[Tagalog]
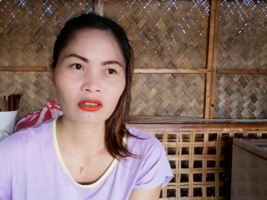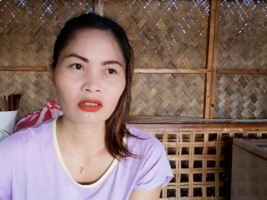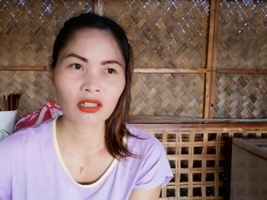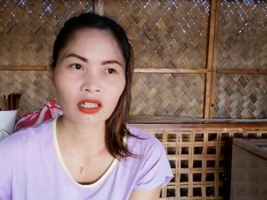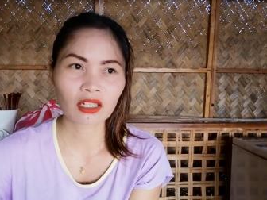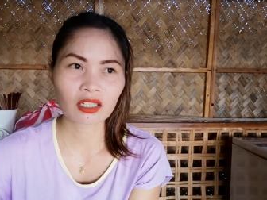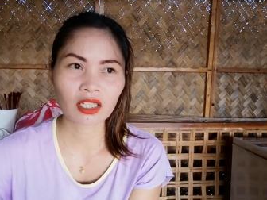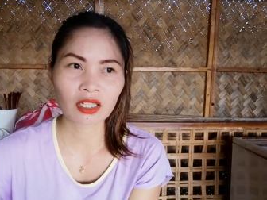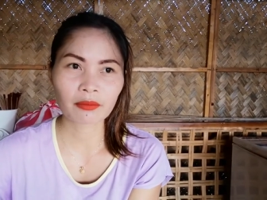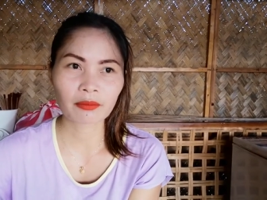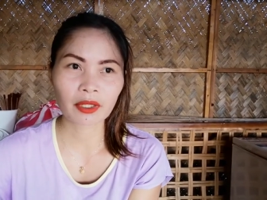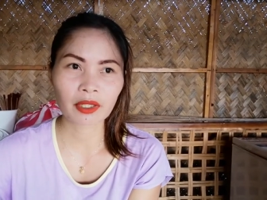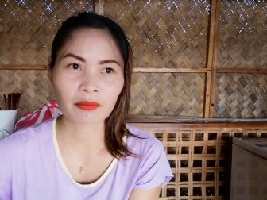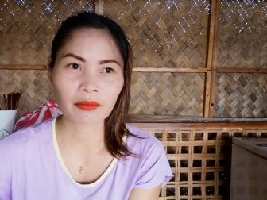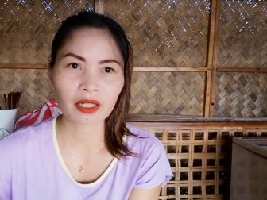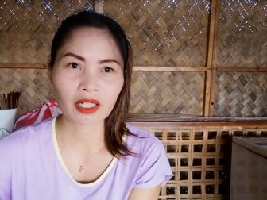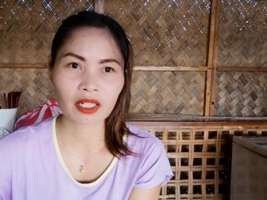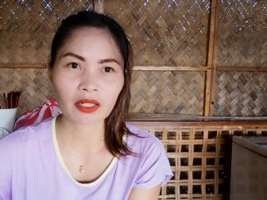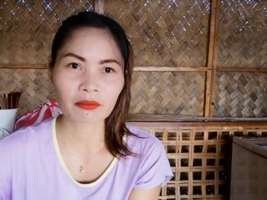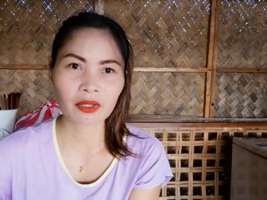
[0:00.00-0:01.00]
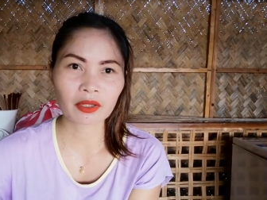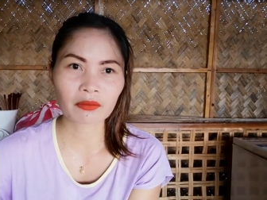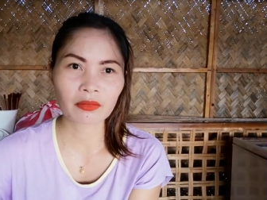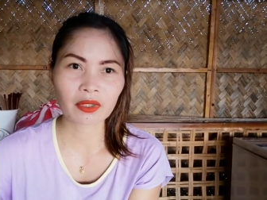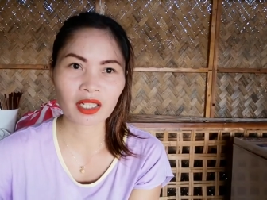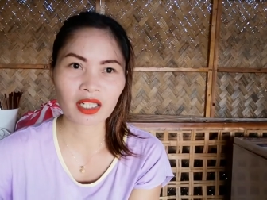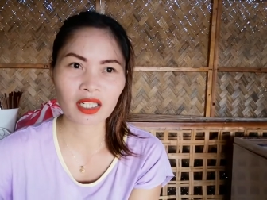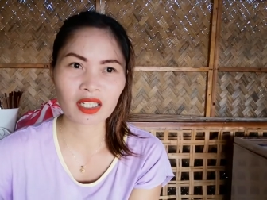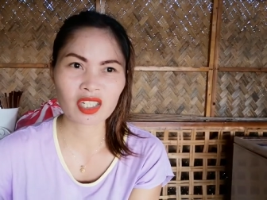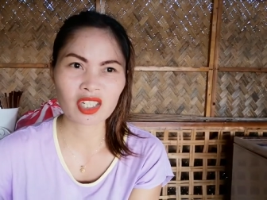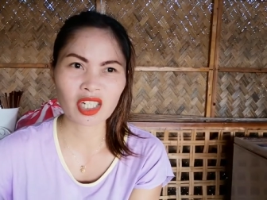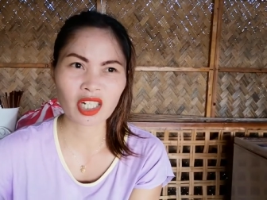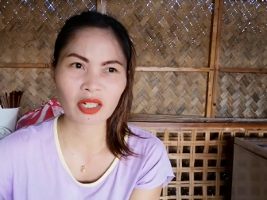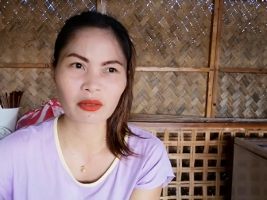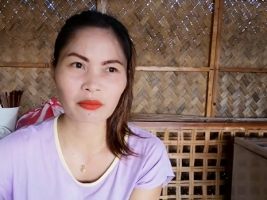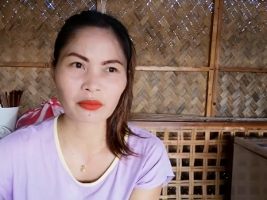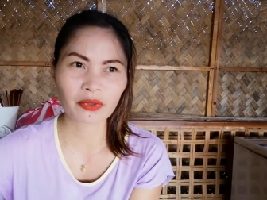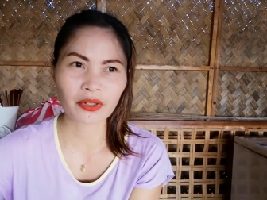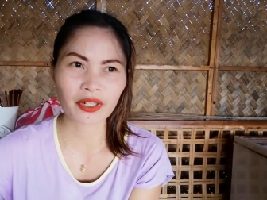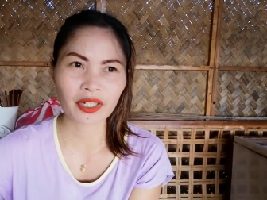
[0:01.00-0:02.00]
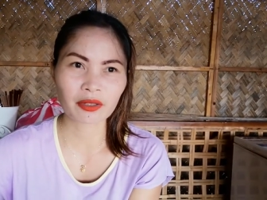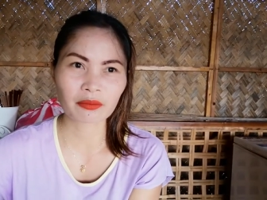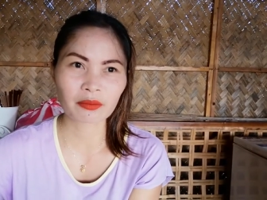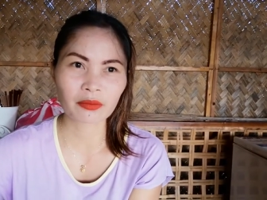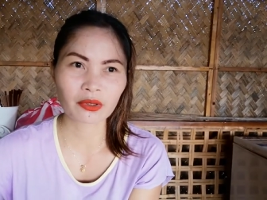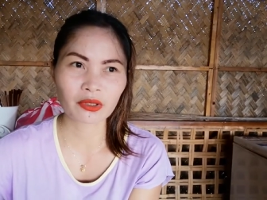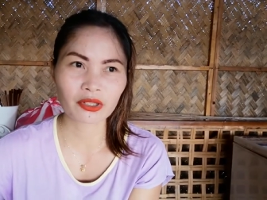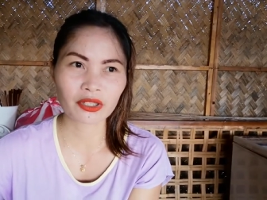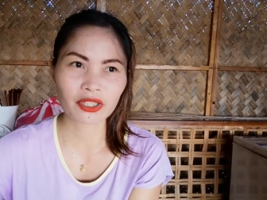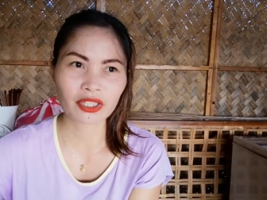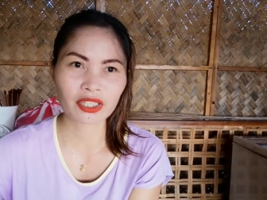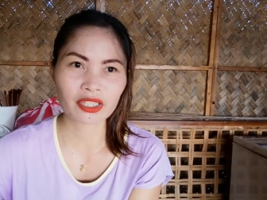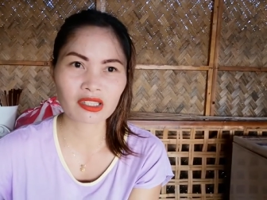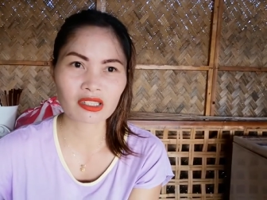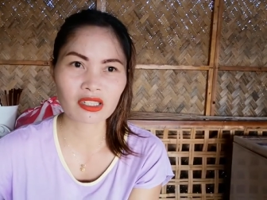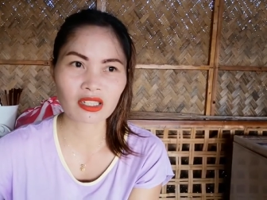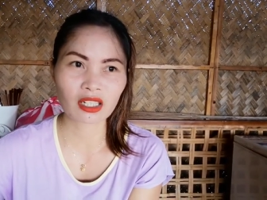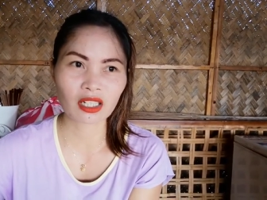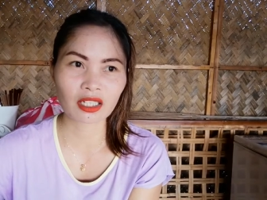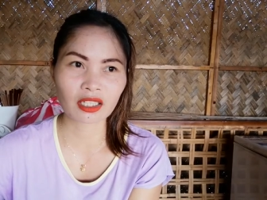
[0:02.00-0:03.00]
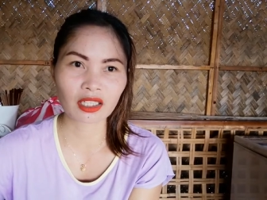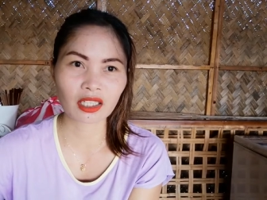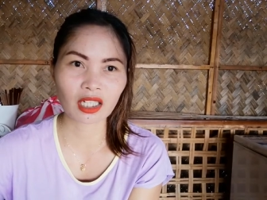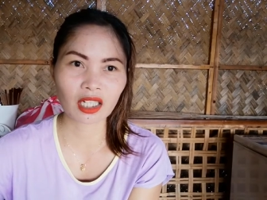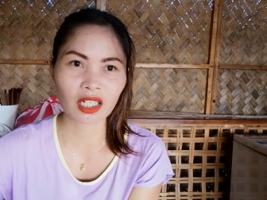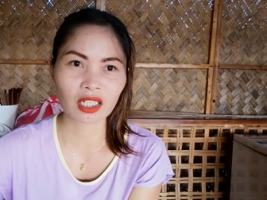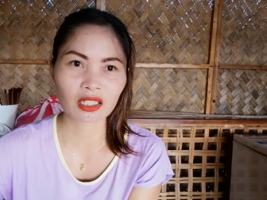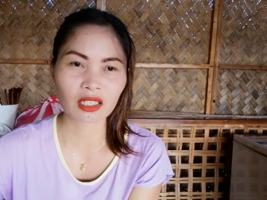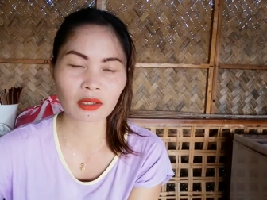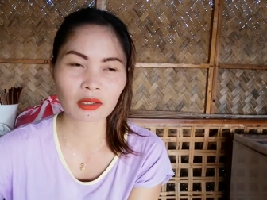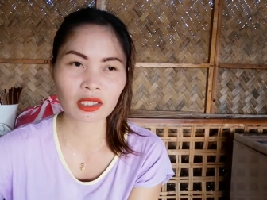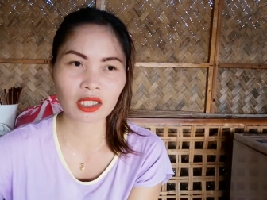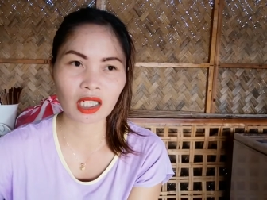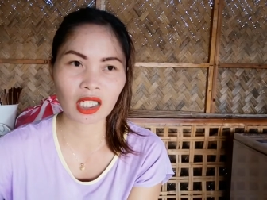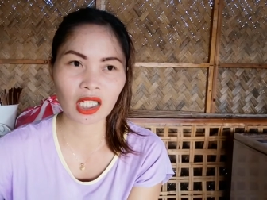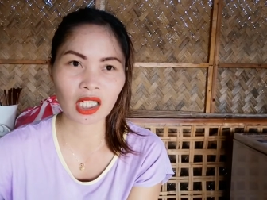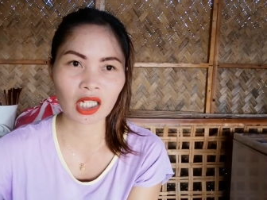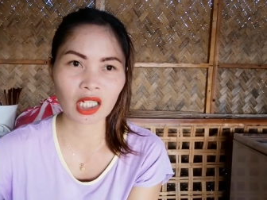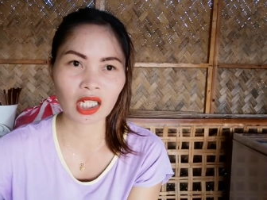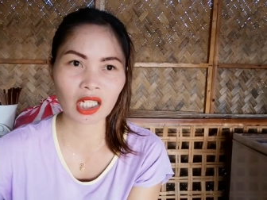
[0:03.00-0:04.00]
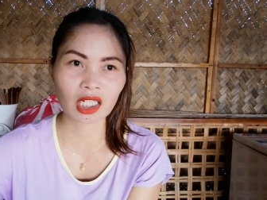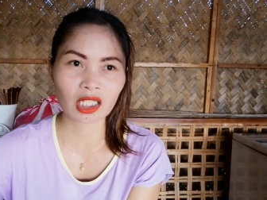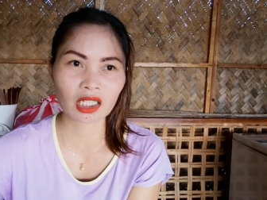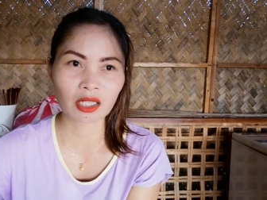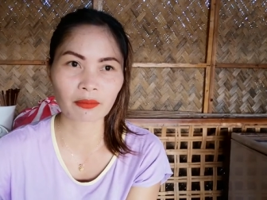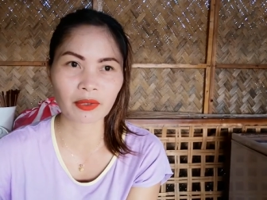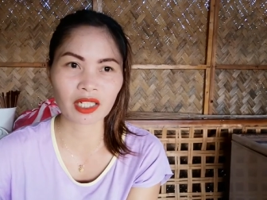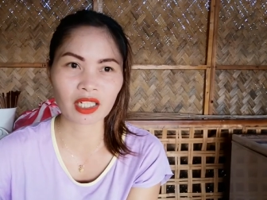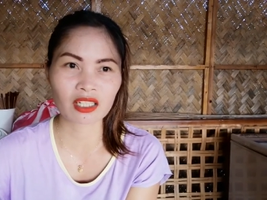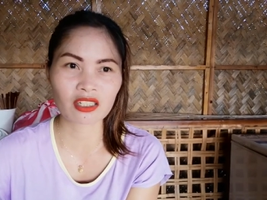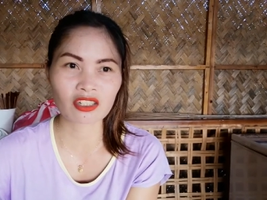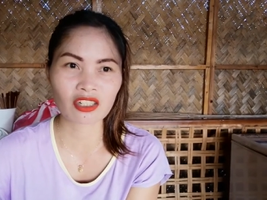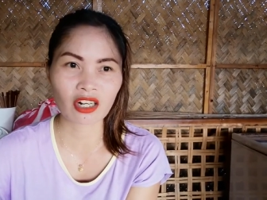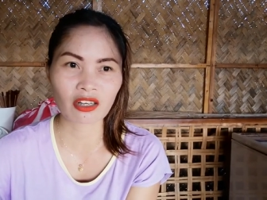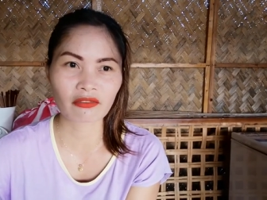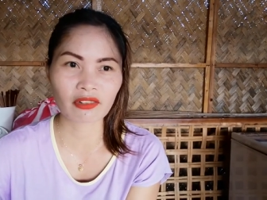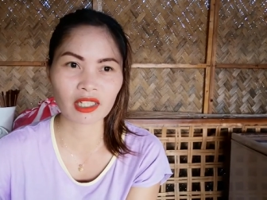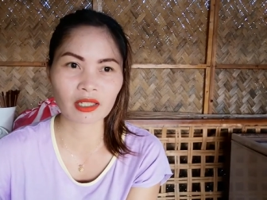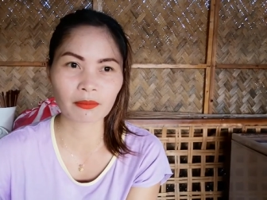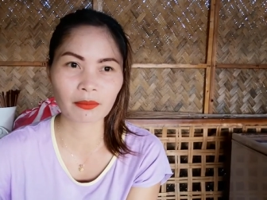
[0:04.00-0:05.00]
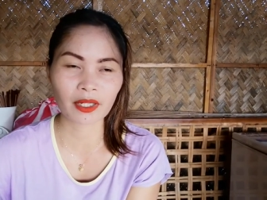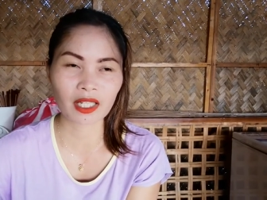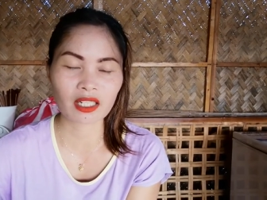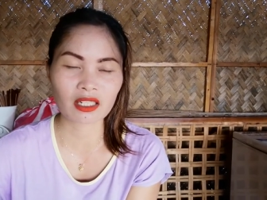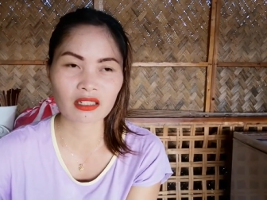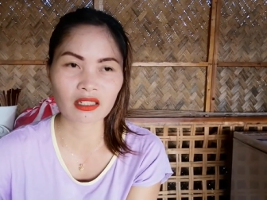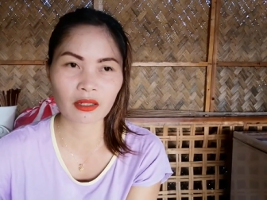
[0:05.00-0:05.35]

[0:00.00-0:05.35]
Kasi may maraming mga checkpoint borders, ganyan. Tapos hihingan ka pa ng travel pass.